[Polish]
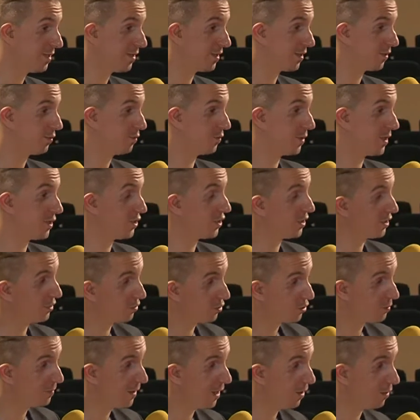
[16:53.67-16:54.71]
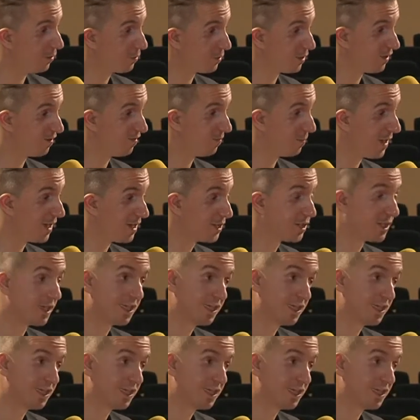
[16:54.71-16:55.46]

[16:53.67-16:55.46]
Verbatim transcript: na które jeżeli ktoś ma ochotę wpaść,